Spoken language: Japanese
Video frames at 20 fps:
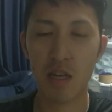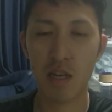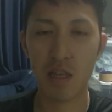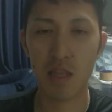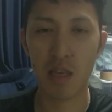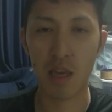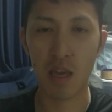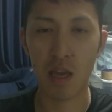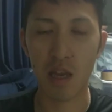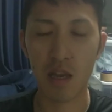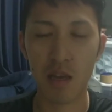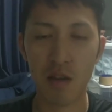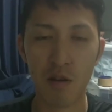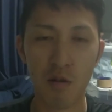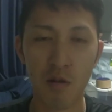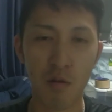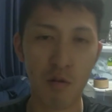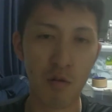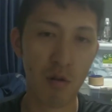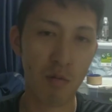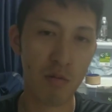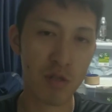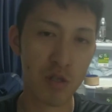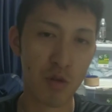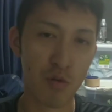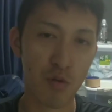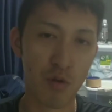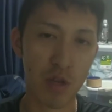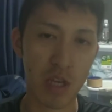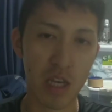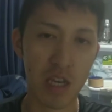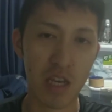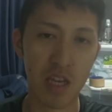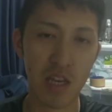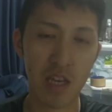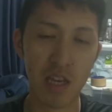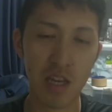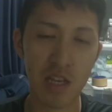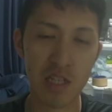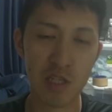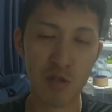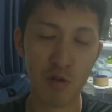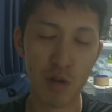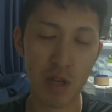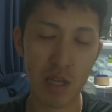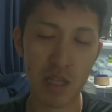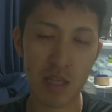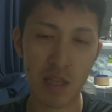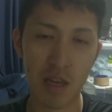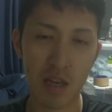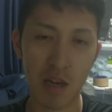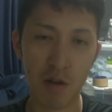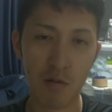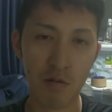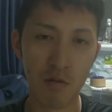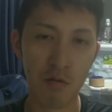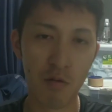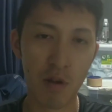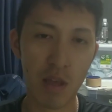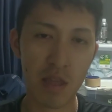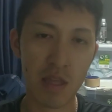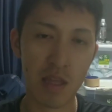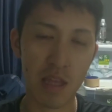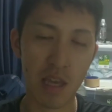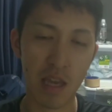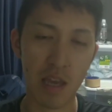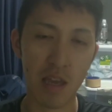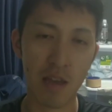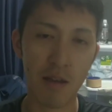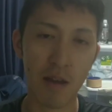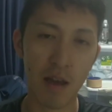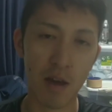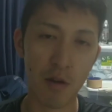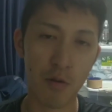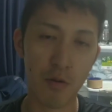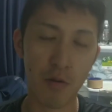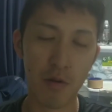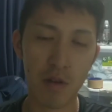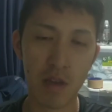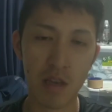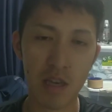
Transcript: でこれ面白いことにそれがあのこれってあの